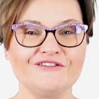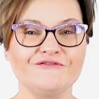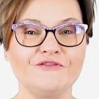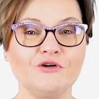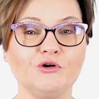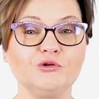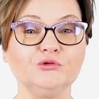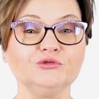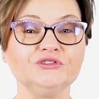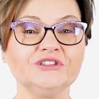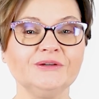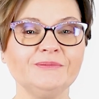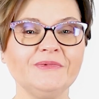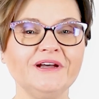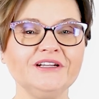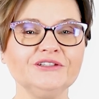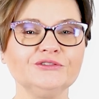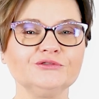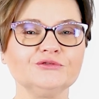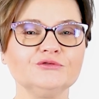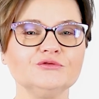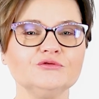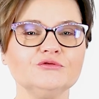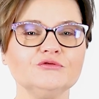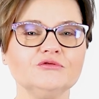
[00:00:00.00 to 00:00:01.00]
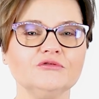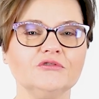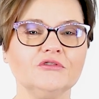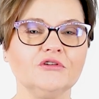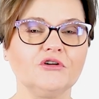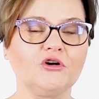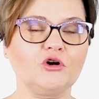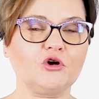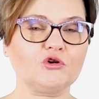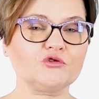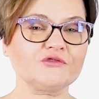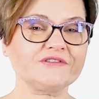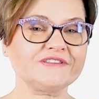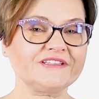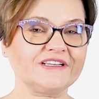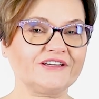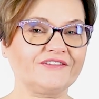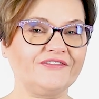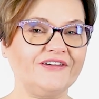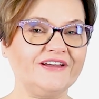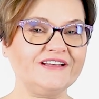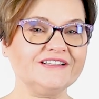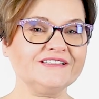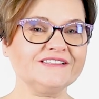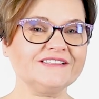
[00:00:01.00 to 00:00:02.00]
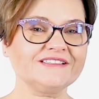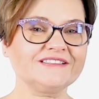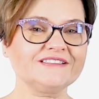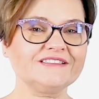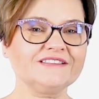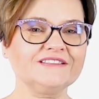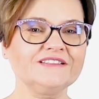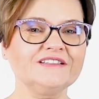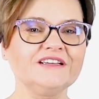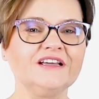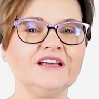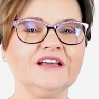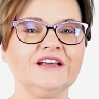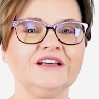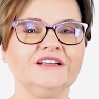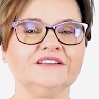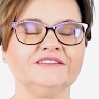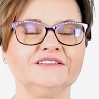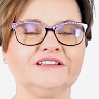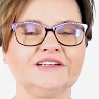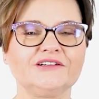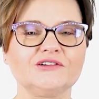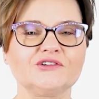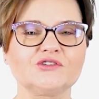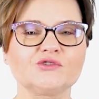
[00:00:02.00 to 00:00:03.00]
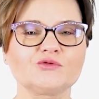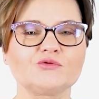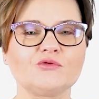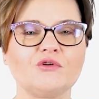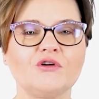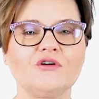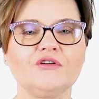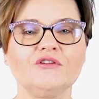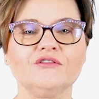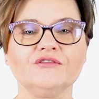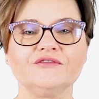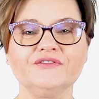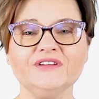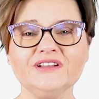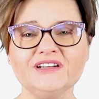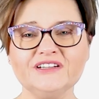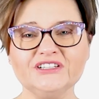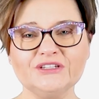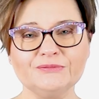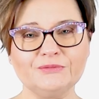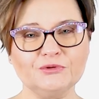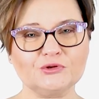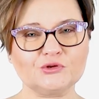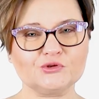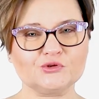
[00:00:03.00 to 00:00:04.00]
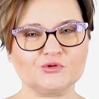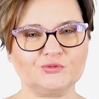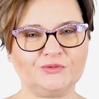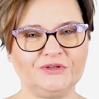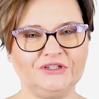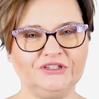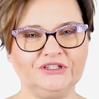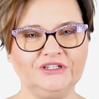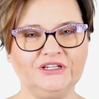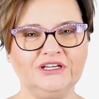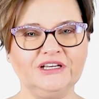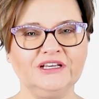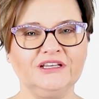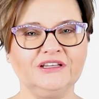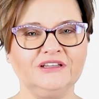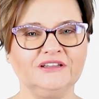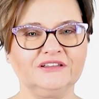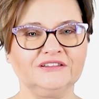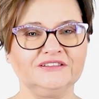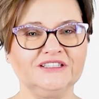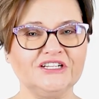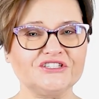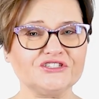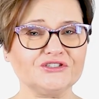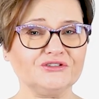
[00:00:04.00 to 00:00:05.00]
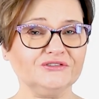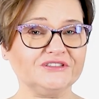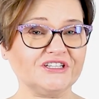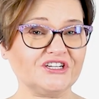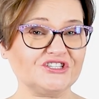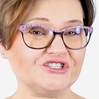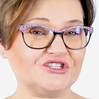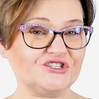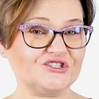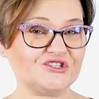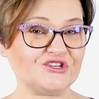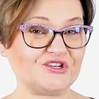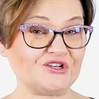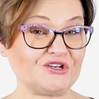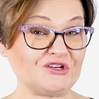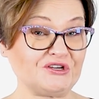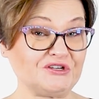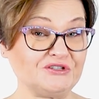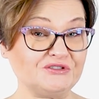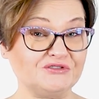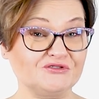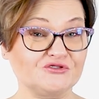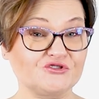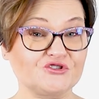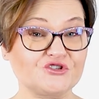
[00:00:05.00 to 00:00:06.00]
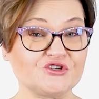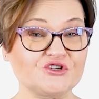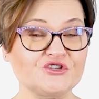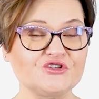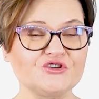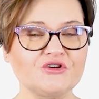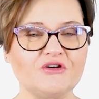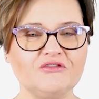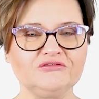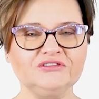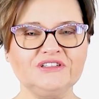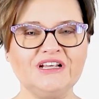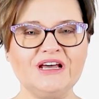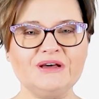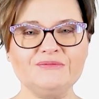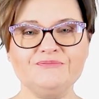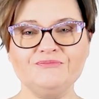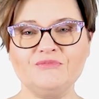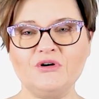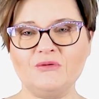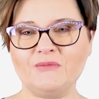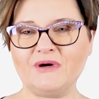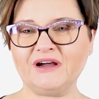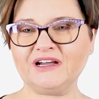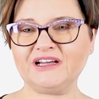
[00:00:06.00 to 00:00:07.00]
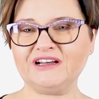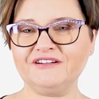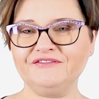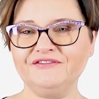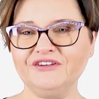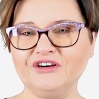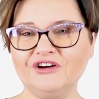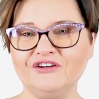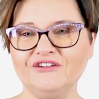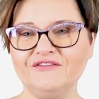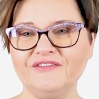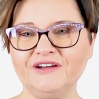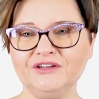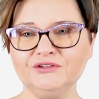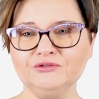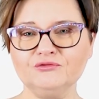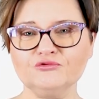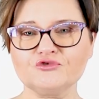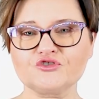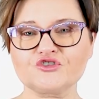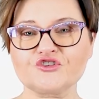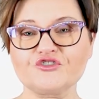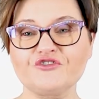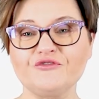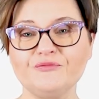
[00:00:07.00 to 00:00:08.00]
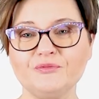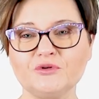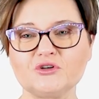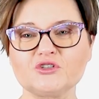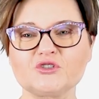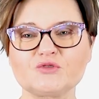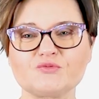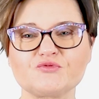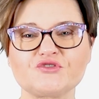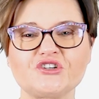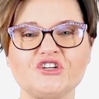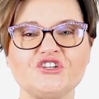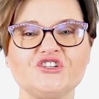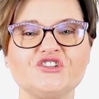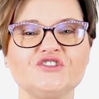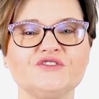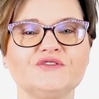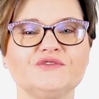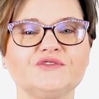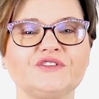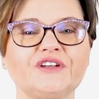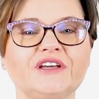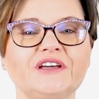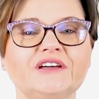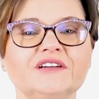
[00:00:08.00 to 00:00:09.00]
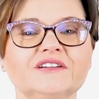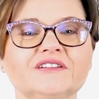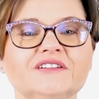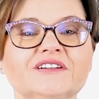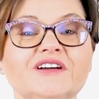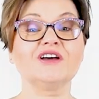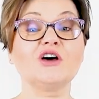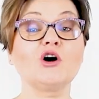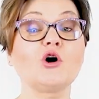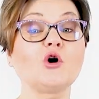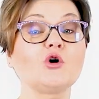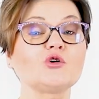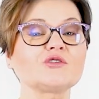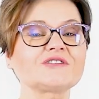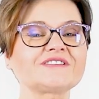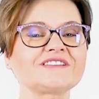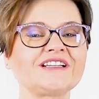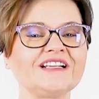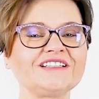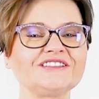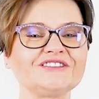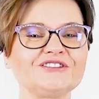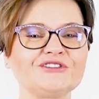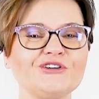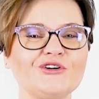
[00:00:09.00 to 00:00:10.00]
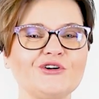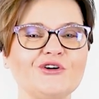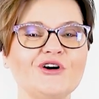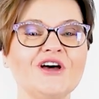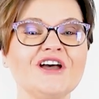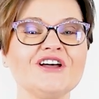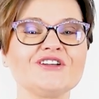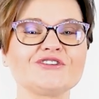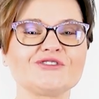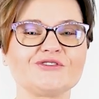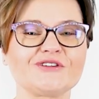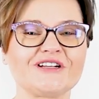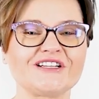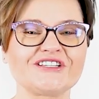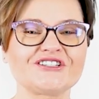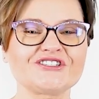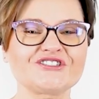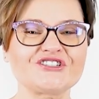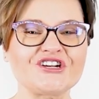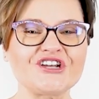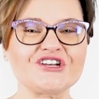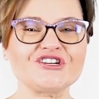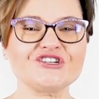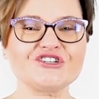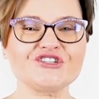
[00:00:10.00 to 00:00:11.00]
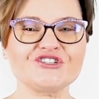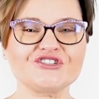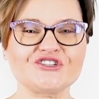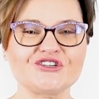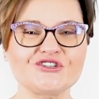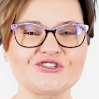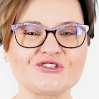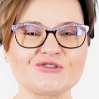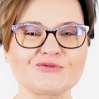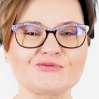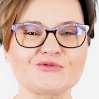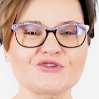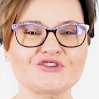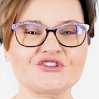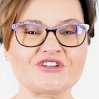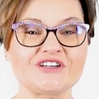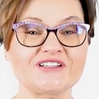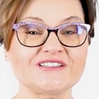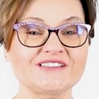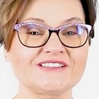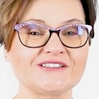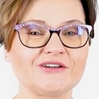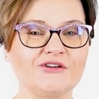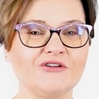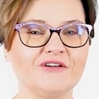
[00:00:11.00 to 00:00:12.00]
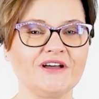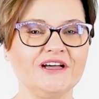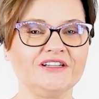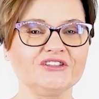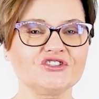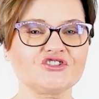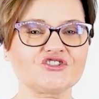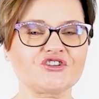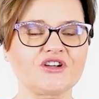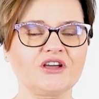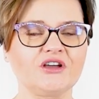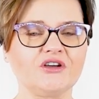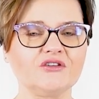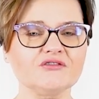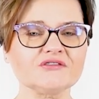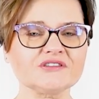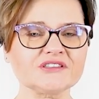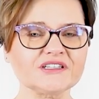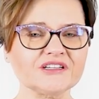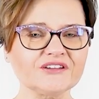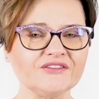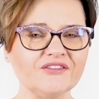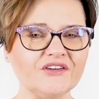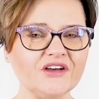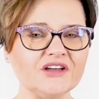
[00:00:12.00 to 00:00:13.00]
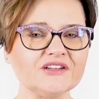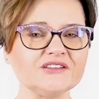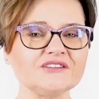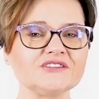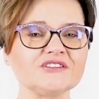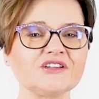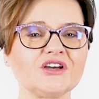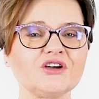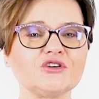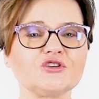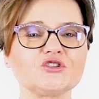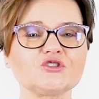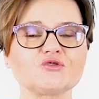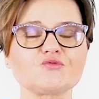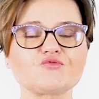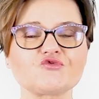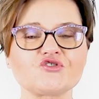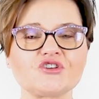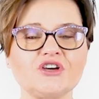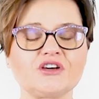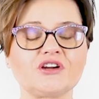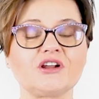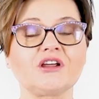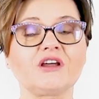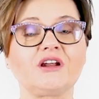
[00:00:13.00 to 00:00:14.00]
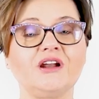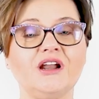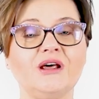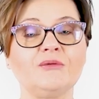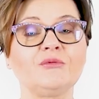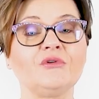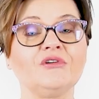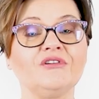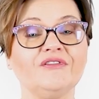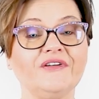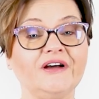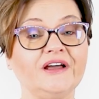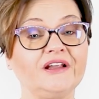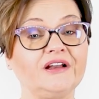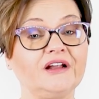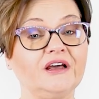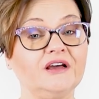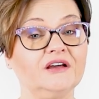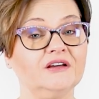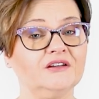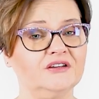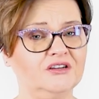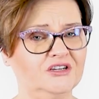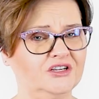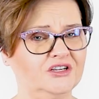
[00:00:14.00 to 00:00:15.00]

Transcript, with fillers: Wokół tematu konsekwencji narosło wiele nieporozumień. Dlaczego tak się dzieje? Czy ona pomaga w wychowaniu, czy wprost przeciwnie? Ostatnio coraz częściej słyszę slogan, że konsekwencja jest przereklamowana.